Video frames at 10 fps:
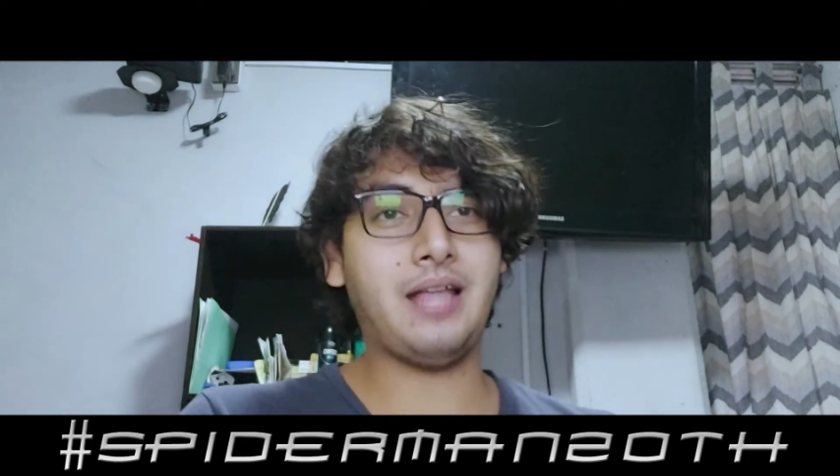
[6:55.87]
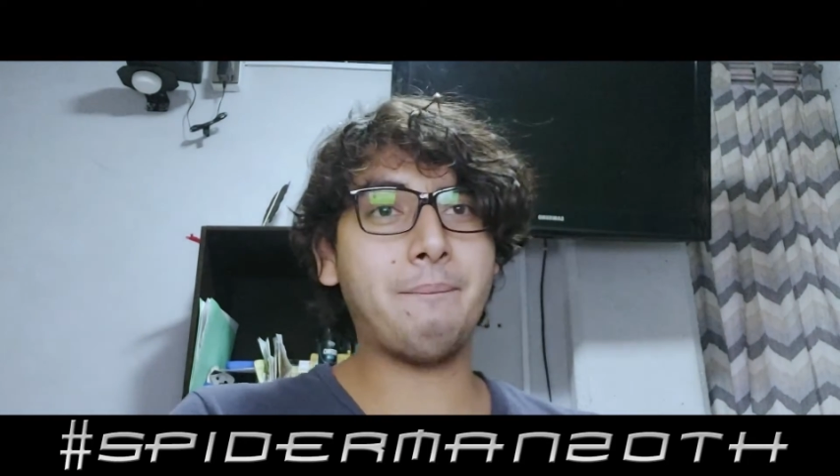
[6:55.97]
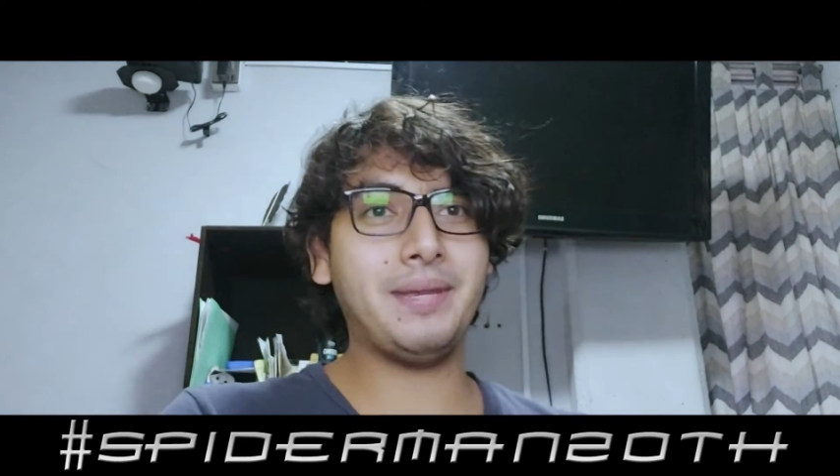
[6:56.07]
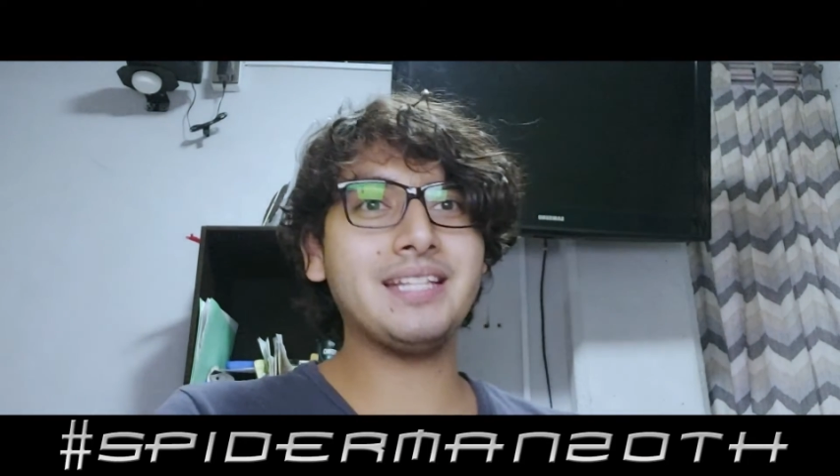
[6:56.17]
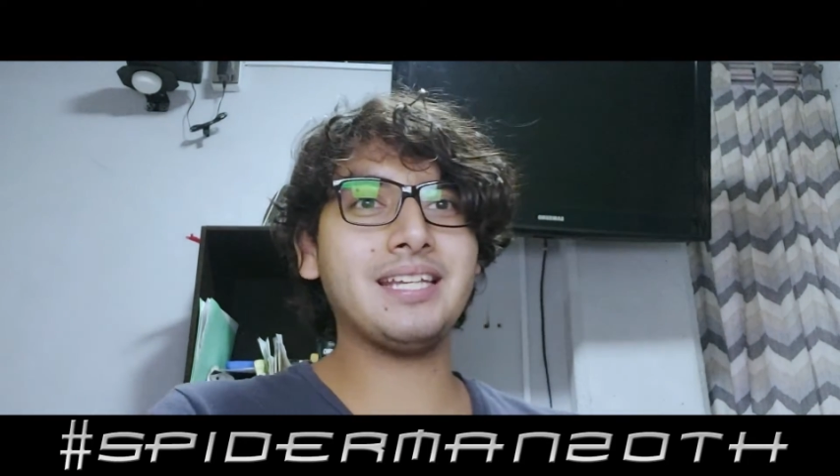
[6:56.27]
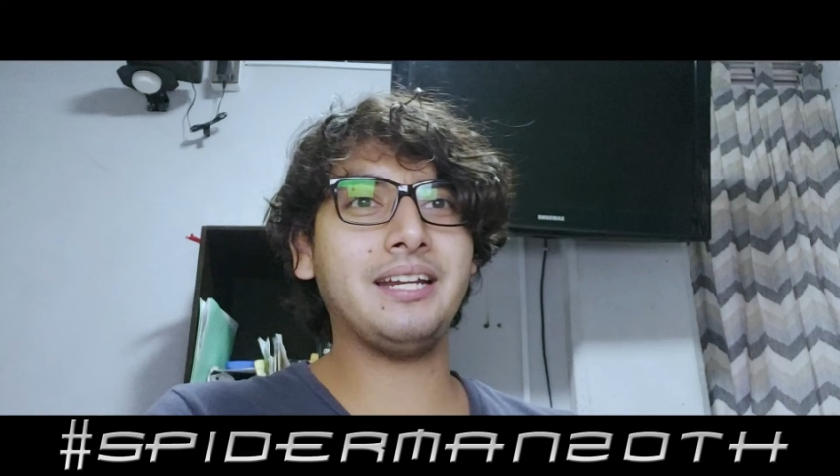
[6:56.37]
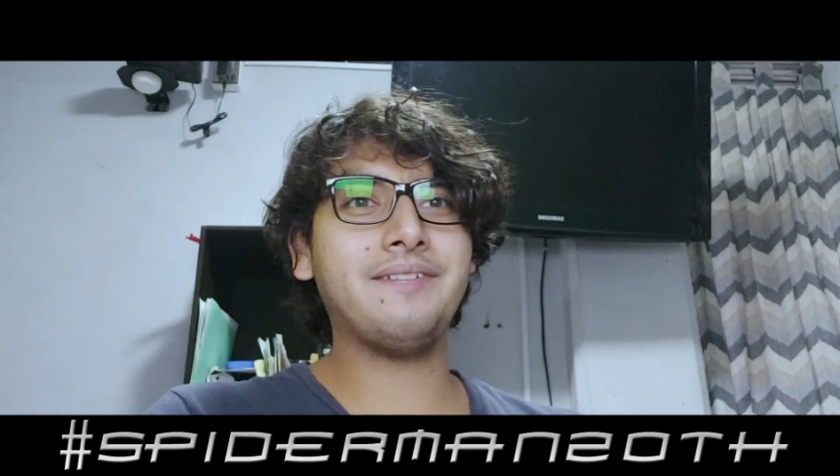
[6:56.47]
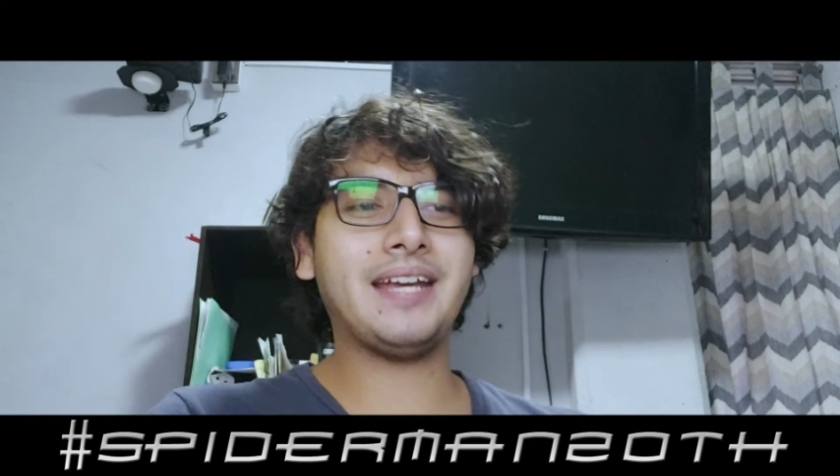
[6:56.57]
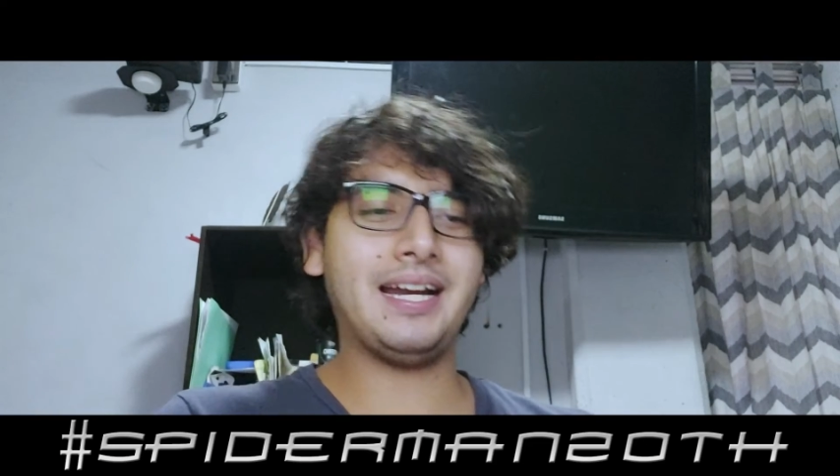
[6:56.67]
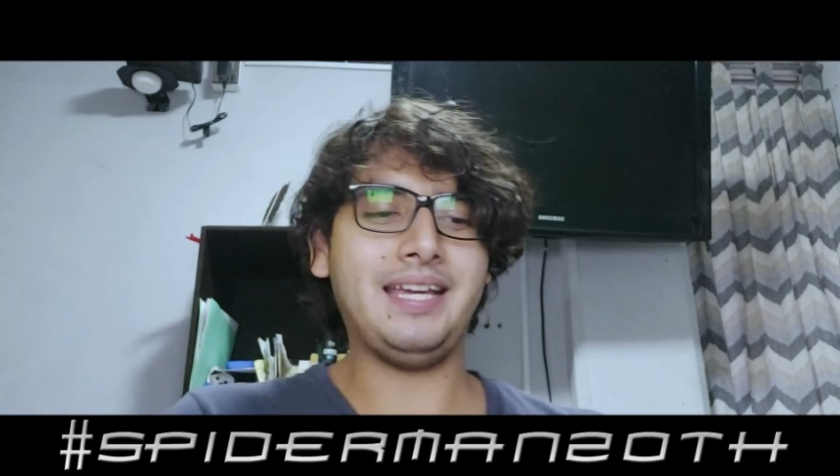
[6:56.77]
también
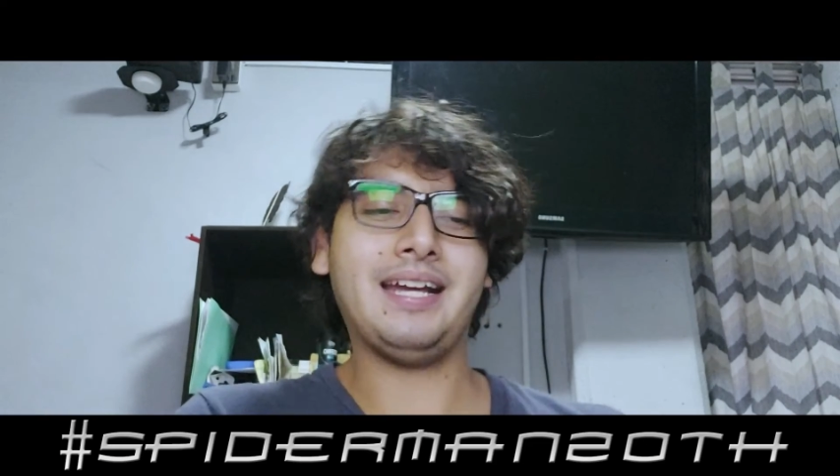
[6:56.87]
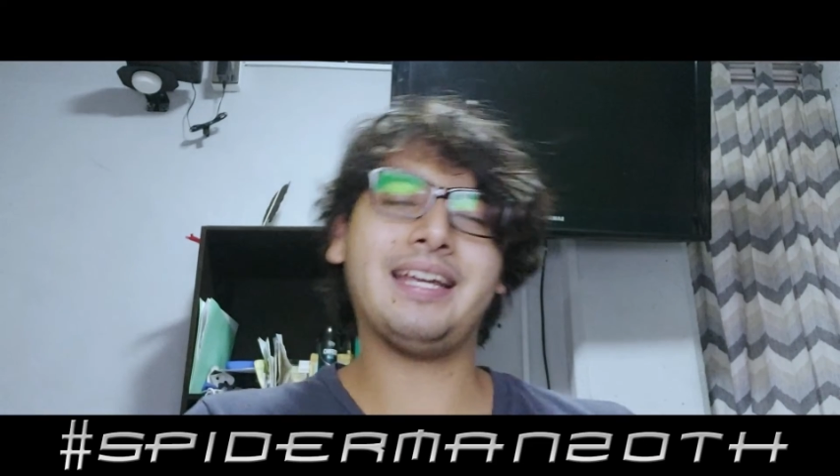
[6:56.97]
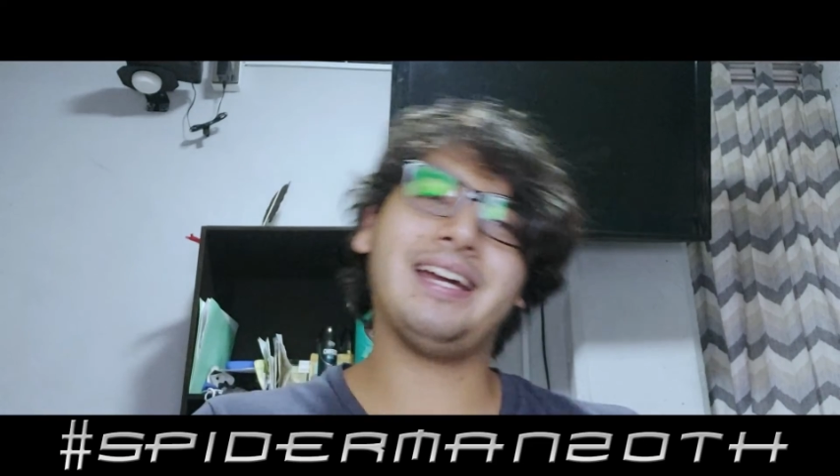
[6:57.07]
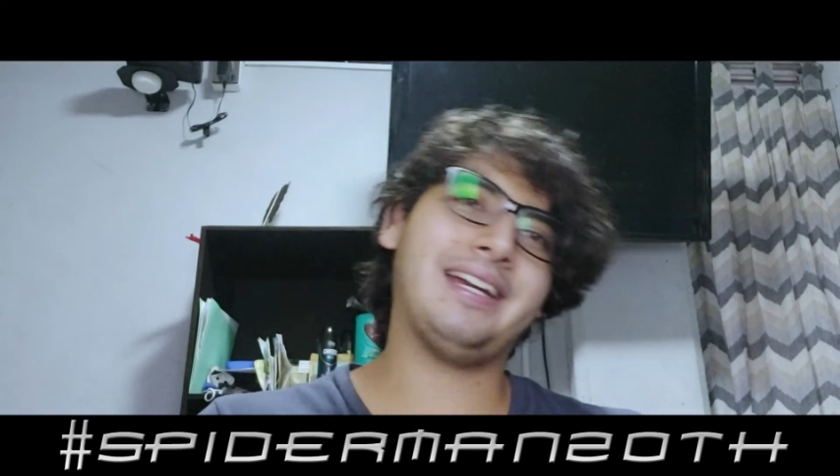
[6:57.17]
significaría